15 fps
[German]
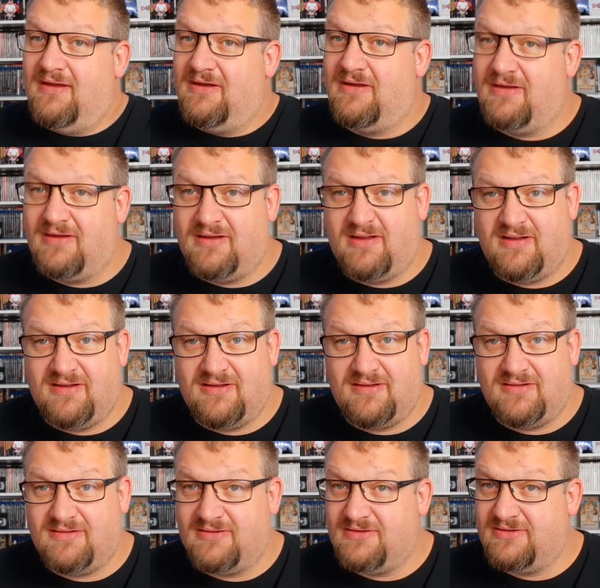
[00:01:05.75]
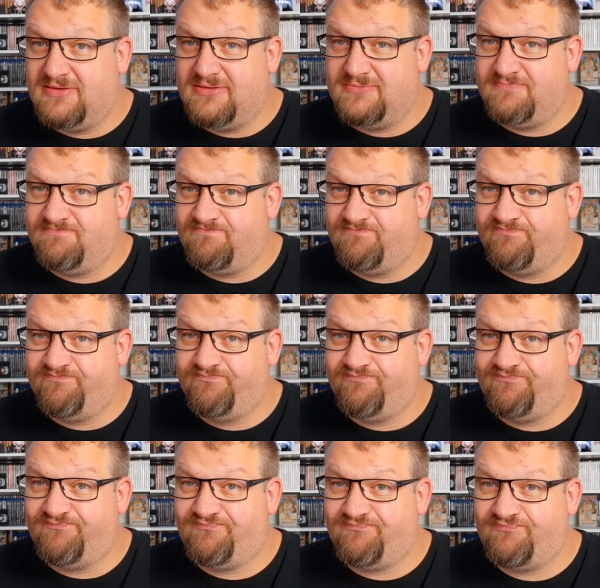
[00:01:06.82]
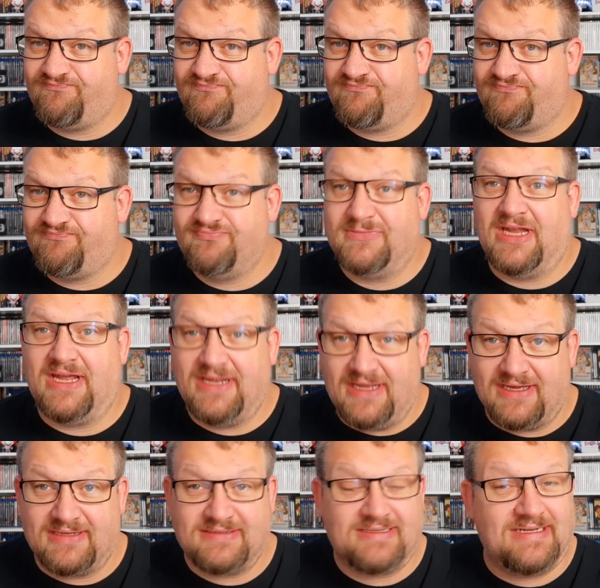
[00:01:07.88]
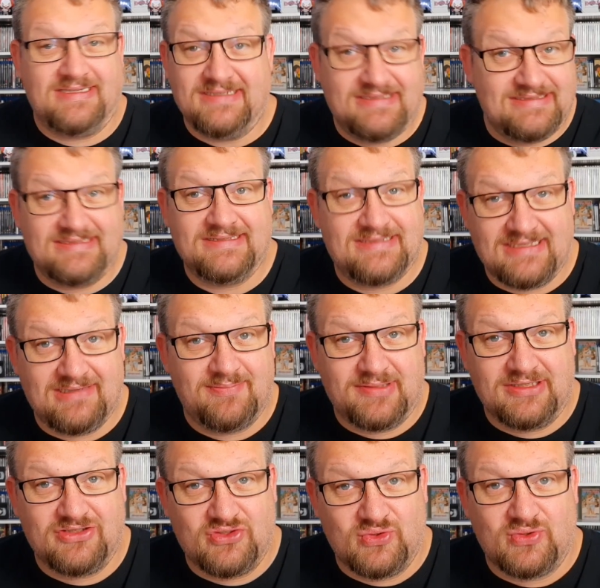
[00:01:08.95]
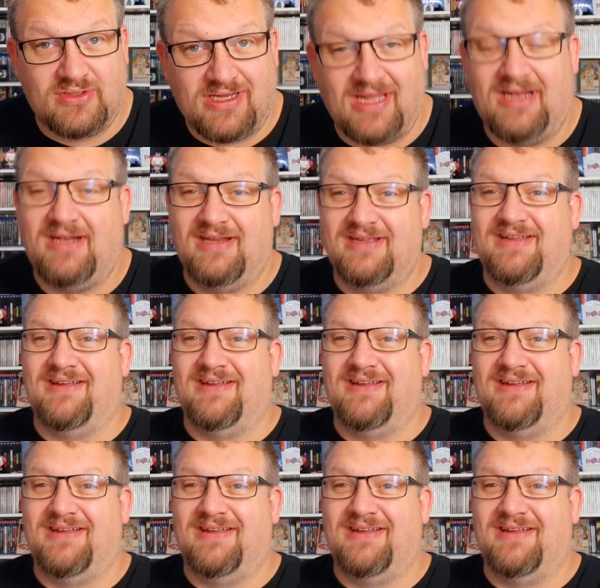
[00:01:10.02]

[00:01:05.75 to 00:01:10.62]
Oh, oh, hm. Naja, dann ist es eben so, gell?